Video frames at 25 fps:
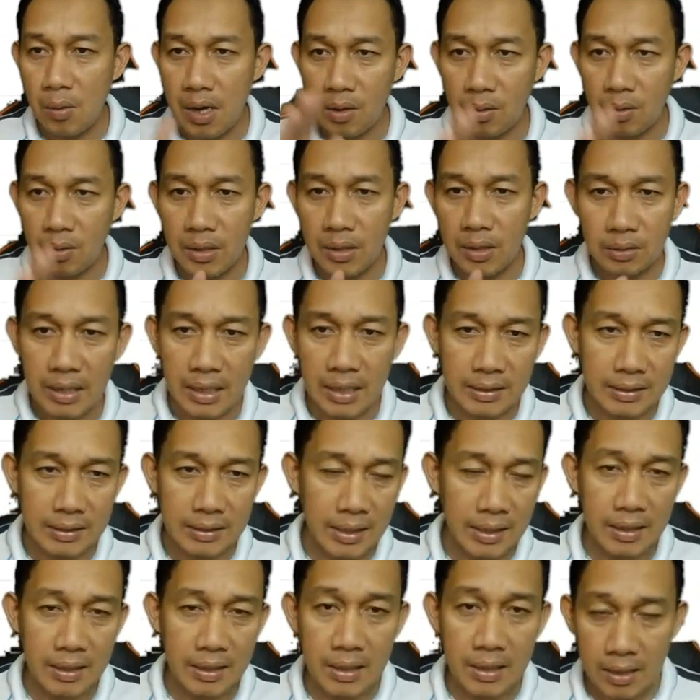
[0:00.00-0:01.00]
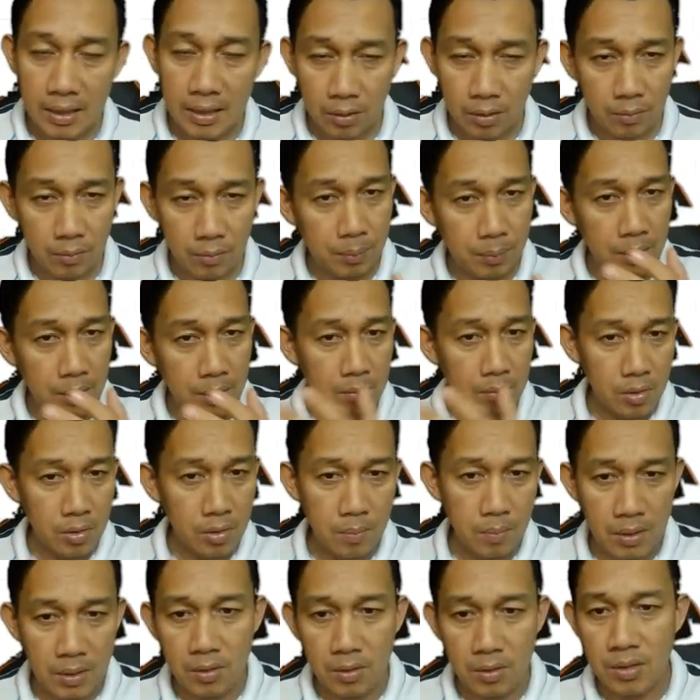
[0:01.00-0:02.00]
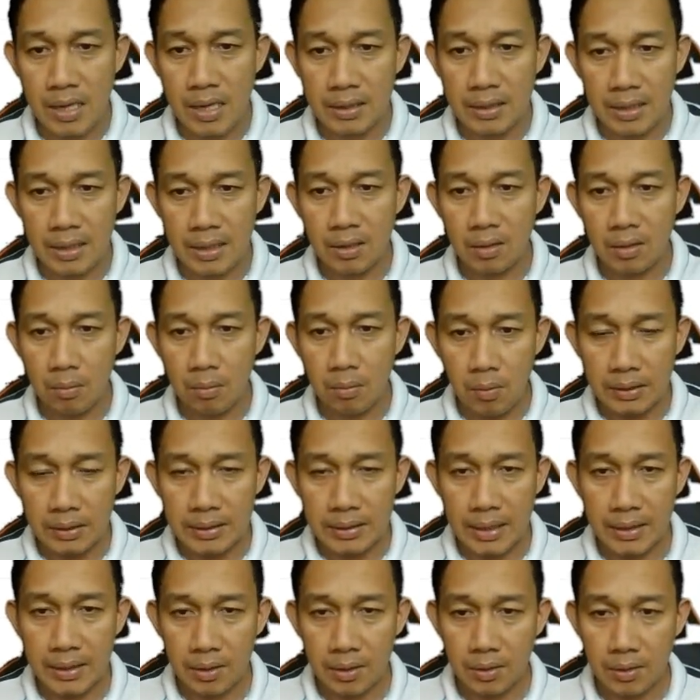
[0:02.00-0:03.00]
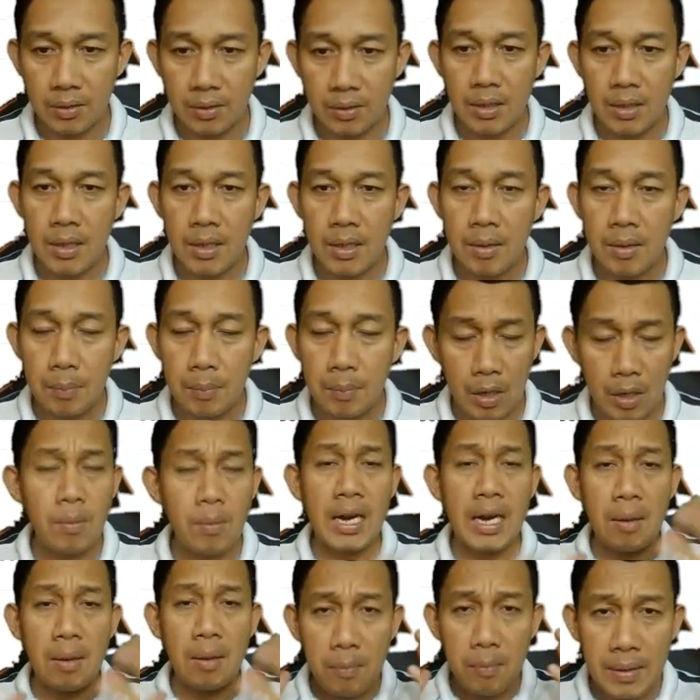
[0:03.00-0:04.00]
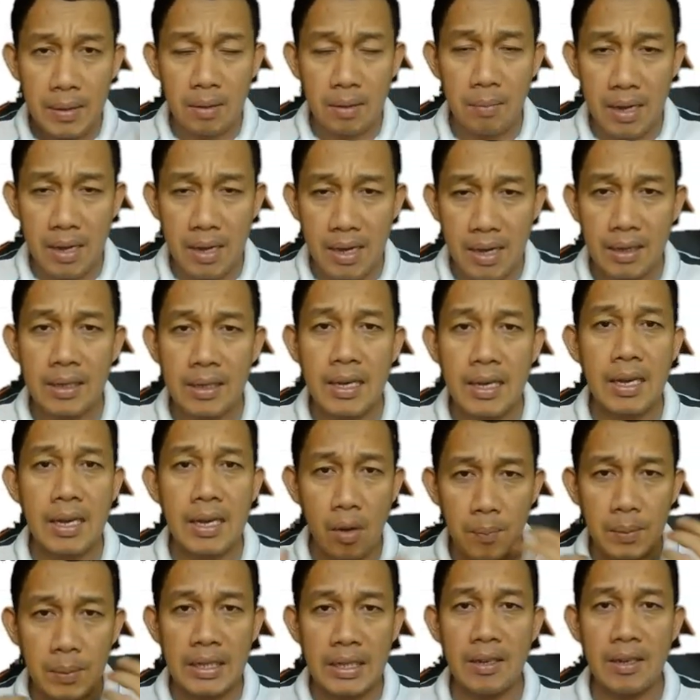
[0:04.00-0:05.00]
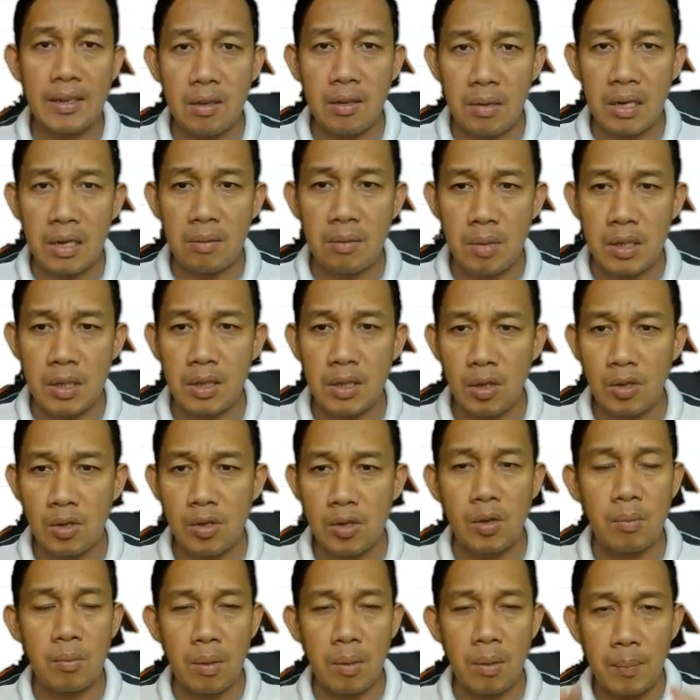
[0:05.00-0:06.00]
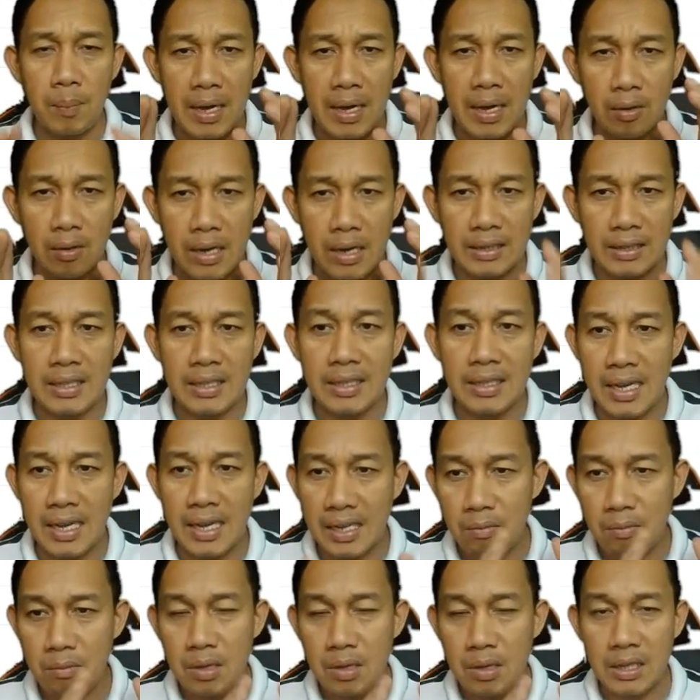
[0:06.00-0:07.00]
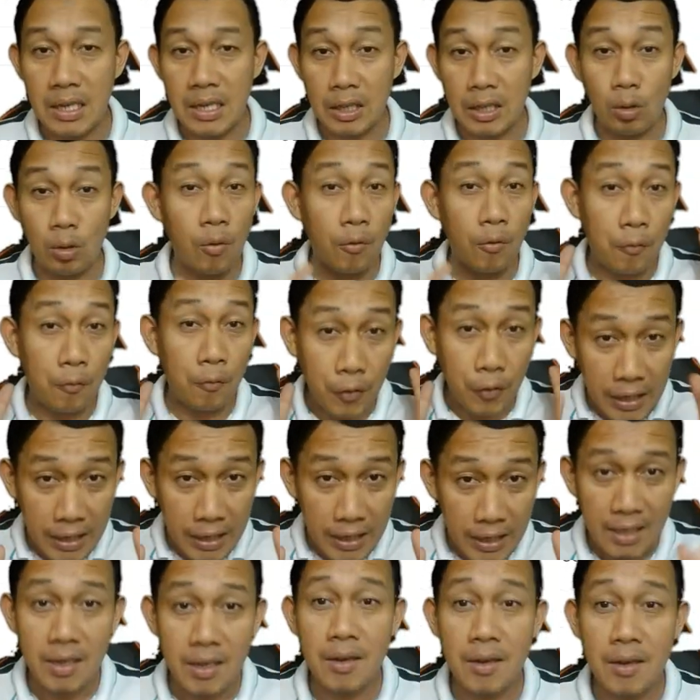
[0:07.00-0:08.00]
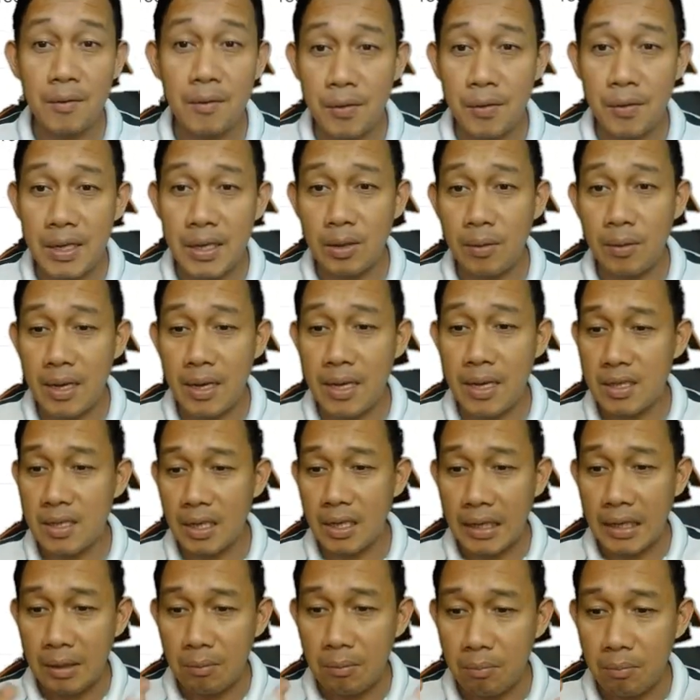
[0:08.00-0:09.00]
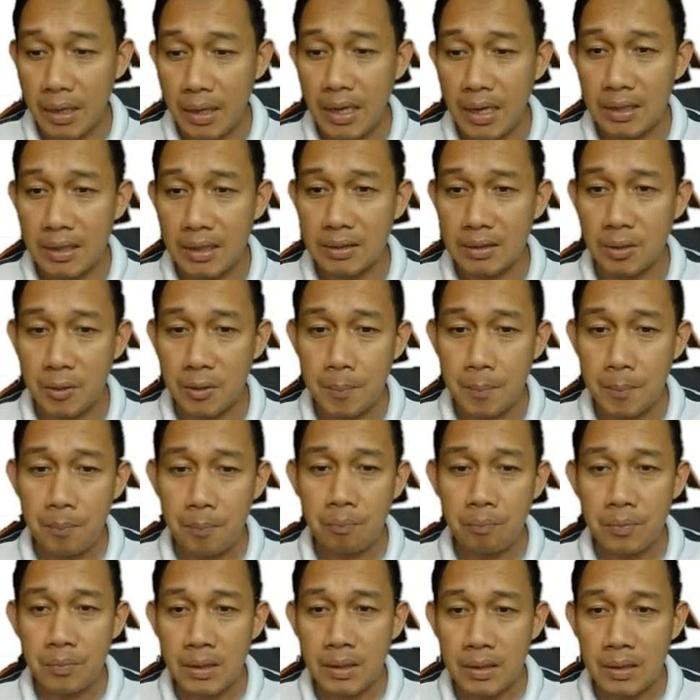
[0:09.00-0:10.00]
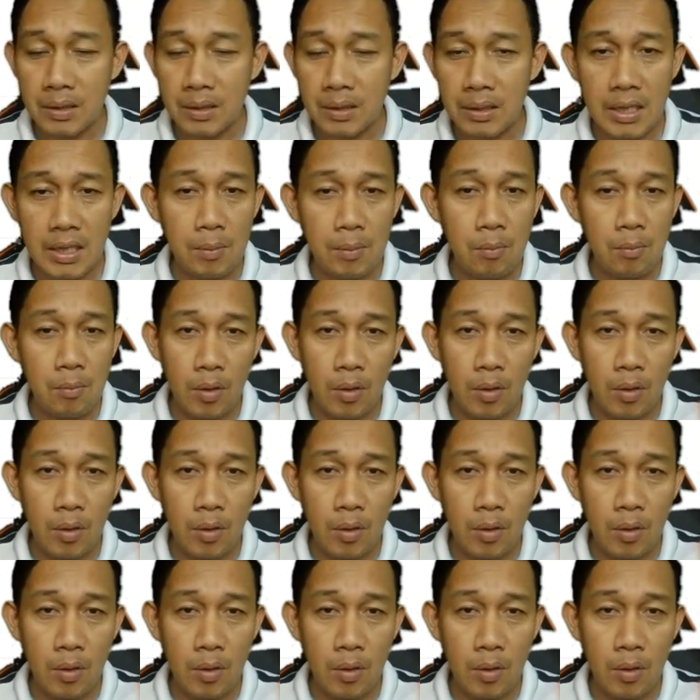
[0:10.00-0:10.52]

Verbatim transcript: ko na to dati, yung previous videos natin, gumawa tayo. Pero marami pang iba ha, gagawa pa tayo ng mga videos kung paano natin gagamitin itong free. Free to guys, libre lang to. Hindi mo